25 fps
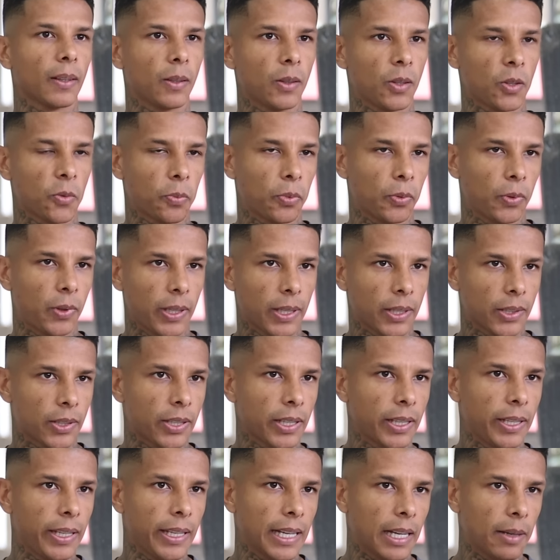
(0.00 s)
Disputei a
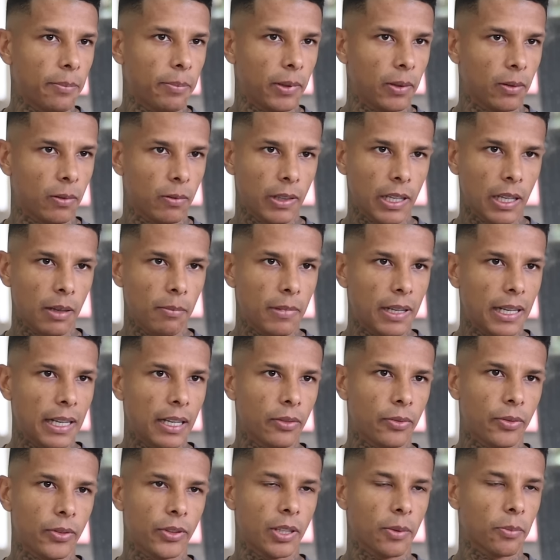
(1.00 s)
Série A pelo
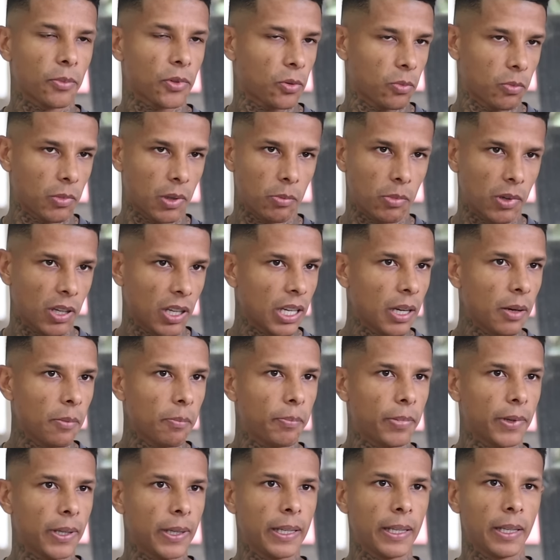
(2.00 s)
Cuiabá. Fizemos uma boa
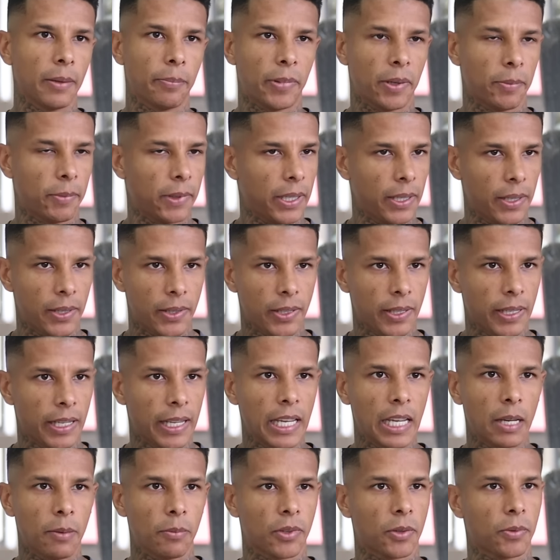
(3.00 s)
campanha,
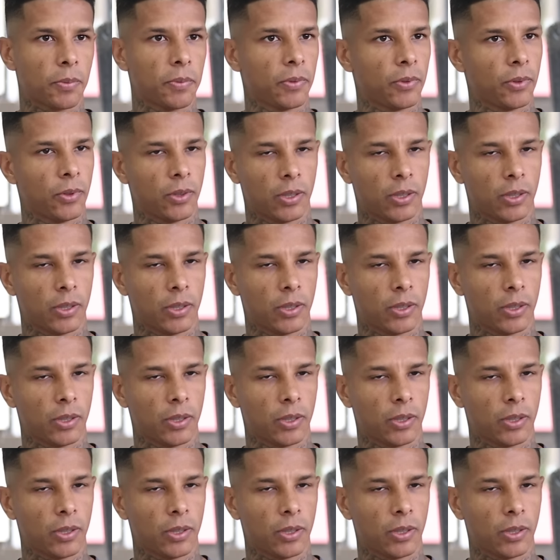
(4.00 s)
permanecemos.